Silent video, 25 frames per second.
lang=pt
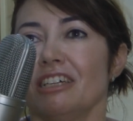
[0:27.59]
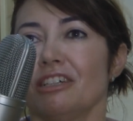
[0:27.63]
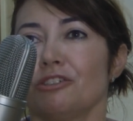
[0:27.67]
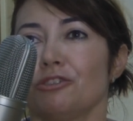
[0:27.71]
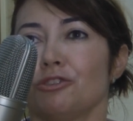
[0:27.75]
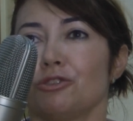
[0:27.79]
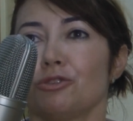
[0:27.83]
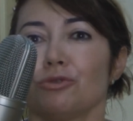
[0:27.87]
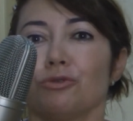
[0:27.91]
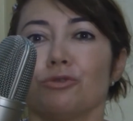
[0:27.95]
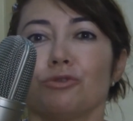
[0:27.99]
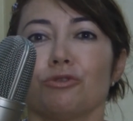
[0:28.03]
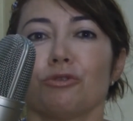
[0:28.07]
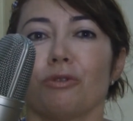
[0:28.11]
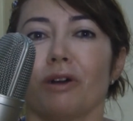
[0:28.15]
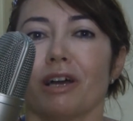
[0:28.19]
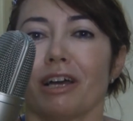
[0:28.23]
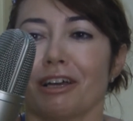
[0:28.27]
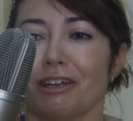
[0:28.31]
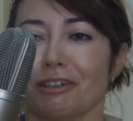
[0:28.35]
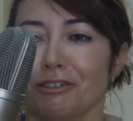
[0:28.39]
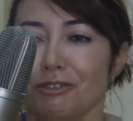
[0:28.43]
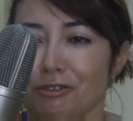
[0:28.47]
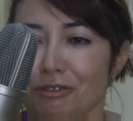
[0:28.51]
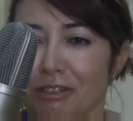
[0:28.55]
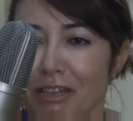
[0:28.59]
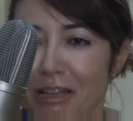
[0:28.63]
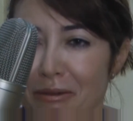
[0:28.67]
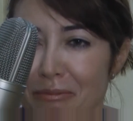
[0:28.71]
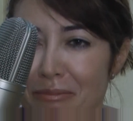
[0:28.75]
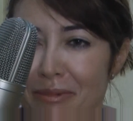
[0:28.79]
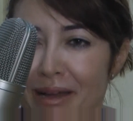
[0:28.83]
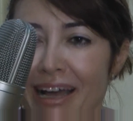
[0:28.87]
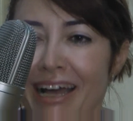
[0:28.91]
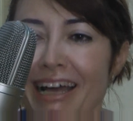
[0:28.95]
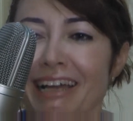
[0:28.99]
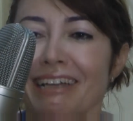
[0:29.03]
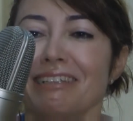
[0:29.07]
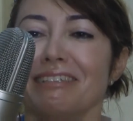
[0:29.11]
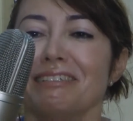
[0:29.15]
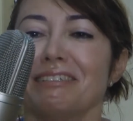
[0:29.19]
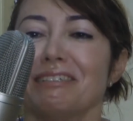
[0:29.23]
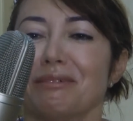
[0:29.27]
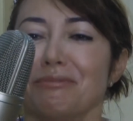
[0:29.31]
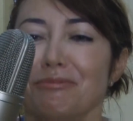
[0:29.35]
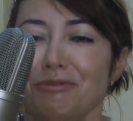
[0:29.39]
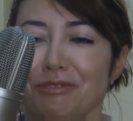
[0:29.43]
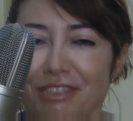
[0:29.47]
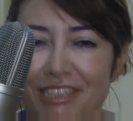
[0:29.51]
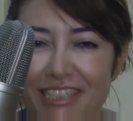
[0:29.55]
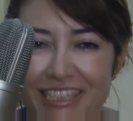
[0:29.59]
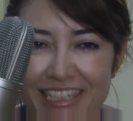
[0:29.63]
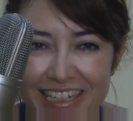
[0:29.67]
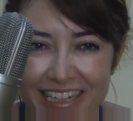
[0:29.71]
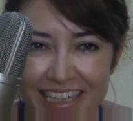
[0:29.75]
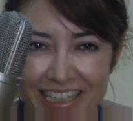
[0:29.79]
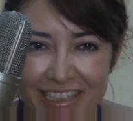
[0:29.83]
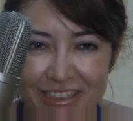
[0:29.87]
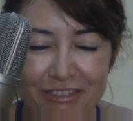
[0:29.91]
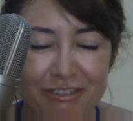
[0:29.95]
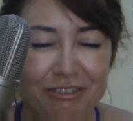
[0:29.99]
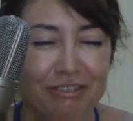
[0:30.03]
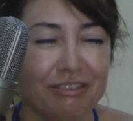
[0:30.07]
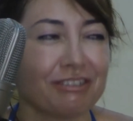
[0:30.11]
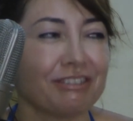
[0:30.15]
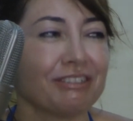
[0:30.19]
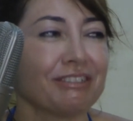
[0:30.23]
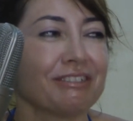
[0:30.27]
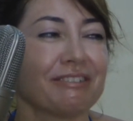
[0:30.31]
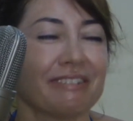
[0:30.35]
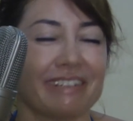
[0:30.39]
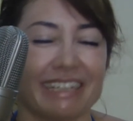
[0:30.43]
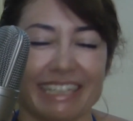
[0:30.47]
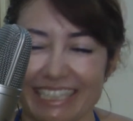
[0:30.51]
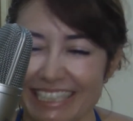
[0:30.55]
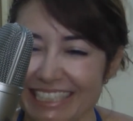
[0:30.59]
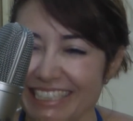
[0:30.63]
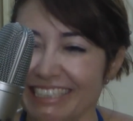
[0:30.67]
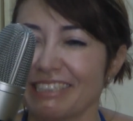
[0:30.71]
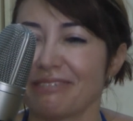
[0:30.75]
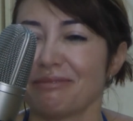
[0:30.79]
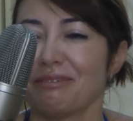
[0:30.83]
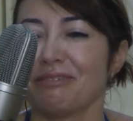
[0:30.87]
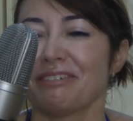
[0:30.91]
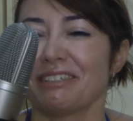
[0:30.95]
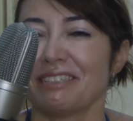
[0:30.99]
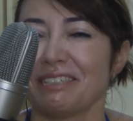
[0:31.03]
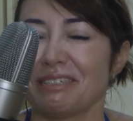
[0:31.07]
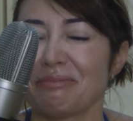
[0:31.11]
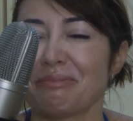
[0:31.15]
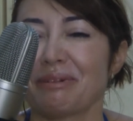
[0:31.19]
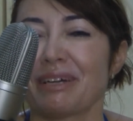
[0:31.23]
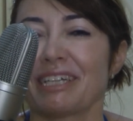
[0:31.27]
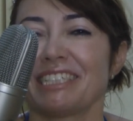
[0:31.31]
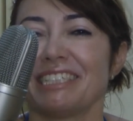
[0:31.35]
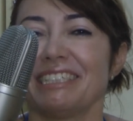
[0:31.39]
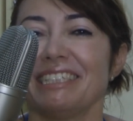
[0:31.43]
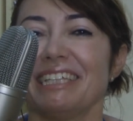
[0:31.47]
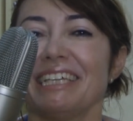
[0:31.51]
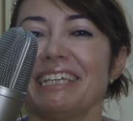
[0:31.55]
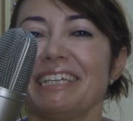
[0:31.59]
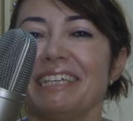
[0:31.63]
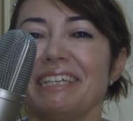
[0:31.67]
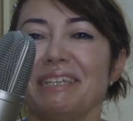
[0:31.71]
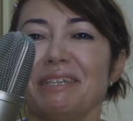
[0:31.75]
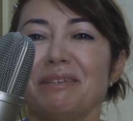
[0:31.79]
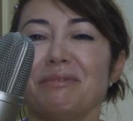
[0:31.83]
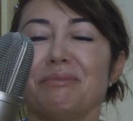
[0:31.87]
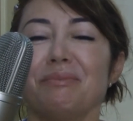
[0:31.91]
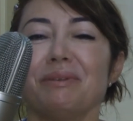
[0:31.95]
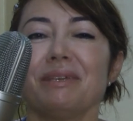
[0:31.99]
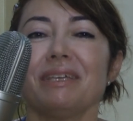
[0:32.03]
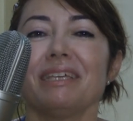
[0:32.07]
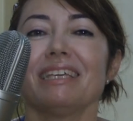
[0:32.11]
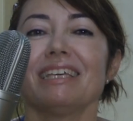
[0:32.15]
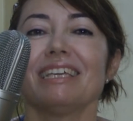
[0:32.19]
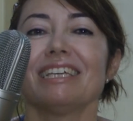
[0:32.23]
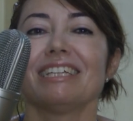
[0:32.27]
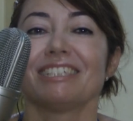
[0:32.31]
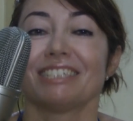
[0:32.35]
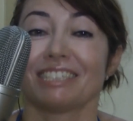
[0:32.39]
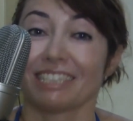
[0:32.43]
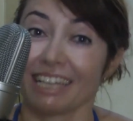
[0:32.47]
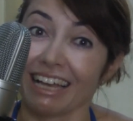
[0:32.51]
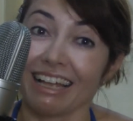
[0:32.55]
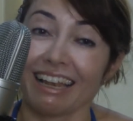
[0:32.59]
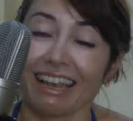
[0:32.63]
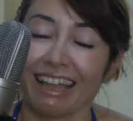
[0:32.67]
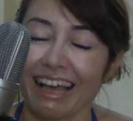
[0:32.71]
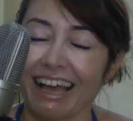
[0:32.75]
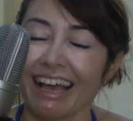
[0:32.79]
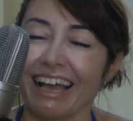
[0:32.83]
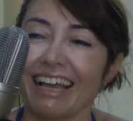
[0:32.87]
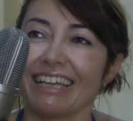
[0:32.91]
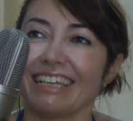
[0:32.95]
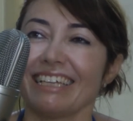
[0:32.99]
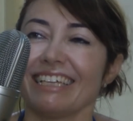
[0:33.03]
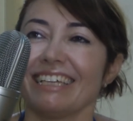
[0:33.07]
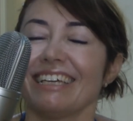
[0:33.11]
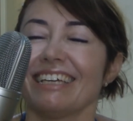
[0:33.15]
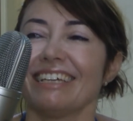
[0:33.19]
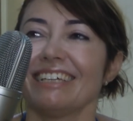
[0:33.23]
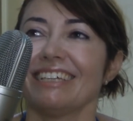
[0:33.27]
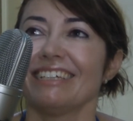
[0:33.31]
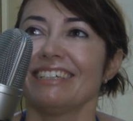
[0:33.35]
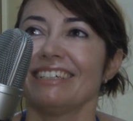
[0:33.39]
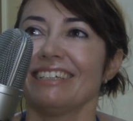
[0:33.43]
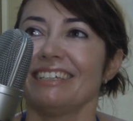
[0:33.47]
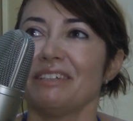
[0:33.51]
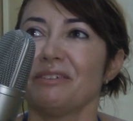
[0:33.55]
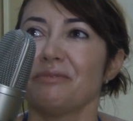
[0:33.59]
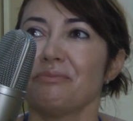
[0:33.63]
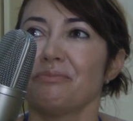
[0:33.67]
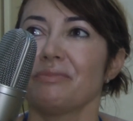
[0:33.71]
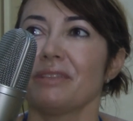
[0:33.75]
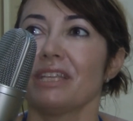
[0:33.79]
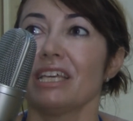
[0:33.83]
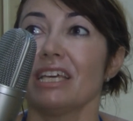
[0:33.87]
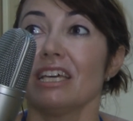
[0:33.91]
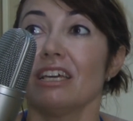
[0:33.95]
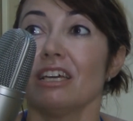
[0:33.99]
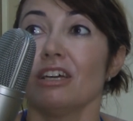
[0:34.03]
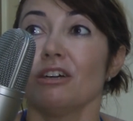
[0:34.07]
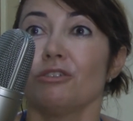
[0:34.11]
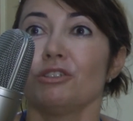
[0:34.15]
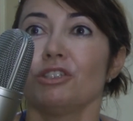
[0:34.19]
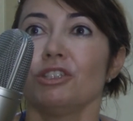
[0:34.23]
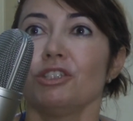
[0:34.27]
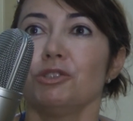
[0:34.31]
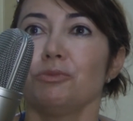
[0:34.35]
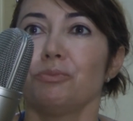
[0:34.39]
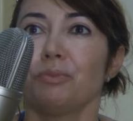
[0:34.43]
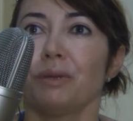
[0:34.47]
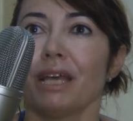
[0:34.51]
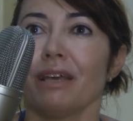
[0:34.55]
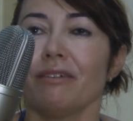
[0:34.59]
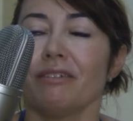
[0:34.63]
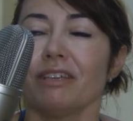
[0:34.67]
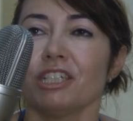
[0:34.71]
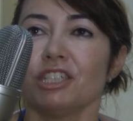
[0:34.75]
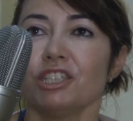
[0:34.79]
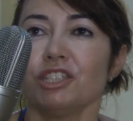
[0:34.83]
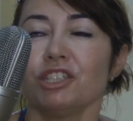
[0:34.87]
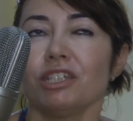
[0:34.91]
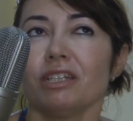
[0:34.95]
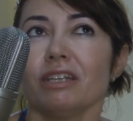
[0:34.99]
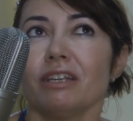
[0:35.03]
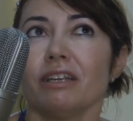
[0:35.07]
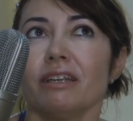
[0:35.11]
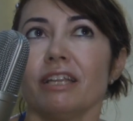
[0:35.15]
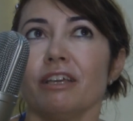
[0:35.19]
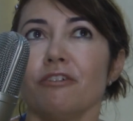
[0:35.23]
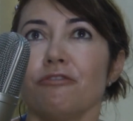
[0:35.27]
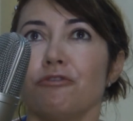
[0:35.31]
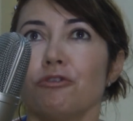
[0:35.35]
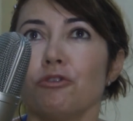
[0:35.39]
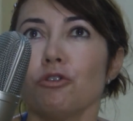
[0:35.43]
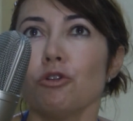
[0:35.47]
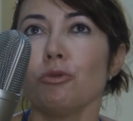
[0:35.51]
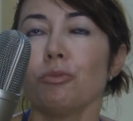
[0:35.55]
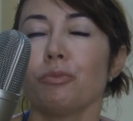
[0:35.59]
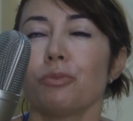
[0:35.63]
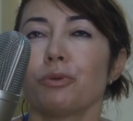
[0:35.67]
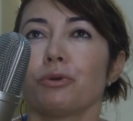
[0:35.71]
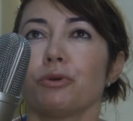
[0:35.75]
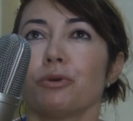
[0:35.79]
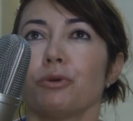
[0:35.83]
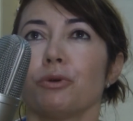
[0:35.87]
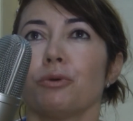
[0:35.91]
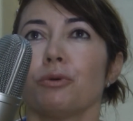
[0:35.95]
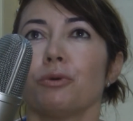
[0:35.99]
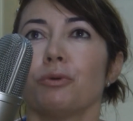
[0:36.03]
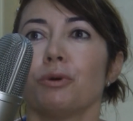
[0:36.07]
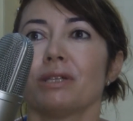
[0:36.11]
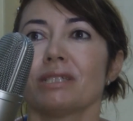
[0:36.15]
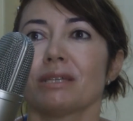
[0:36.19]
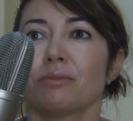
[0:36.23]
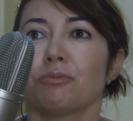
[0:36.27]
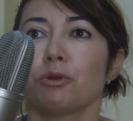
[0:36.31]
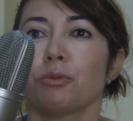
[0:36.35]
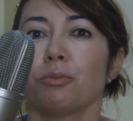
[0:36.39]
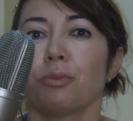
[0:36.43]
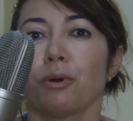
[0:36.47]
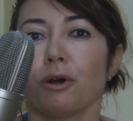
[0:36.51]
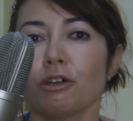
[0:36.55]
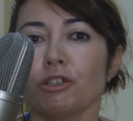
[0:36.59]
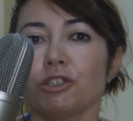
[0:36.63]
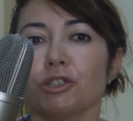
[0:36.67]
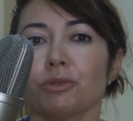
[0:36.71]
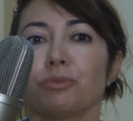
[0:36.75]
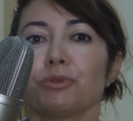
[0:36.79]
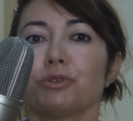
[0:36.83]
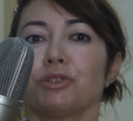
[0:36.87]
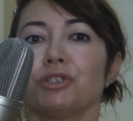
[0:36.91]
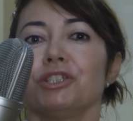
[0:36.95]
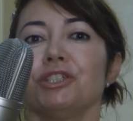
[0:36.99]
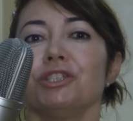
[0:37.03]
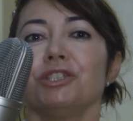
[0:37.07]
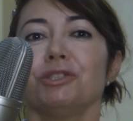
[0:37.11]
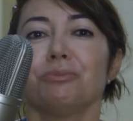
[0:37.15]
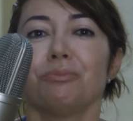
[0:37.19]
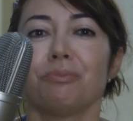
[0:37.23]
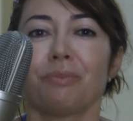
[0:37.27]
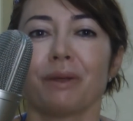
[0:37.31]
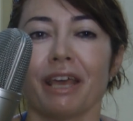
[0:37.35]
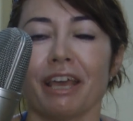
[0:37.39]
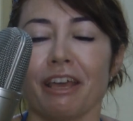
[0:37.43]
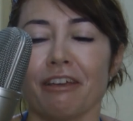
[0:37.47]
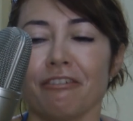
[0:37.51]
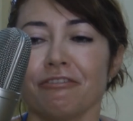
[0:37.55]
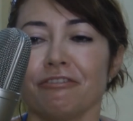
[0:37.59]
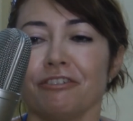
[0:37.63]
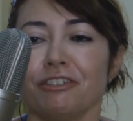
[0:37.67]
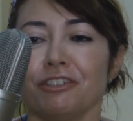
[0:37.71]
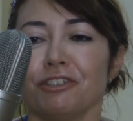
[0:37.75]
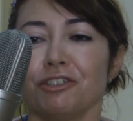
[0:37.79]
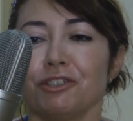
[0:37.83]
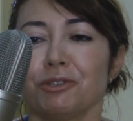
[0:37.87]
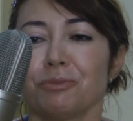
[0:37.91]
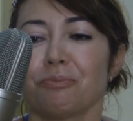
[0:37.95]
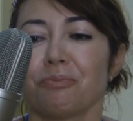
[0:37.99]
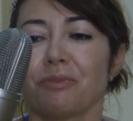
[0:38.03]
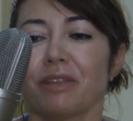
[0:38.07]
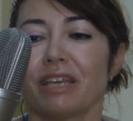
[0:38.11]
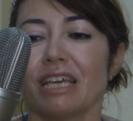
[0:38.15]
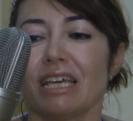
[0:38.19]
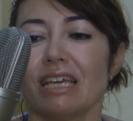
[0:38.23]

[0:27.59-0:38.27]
junto com a Julia Mares, a Monique Latrônico, a Elisa também fazia parte da equipe, já lá, e aí, aí o Sindprev, e a gente levou pro, essa proposta para o Sindpreves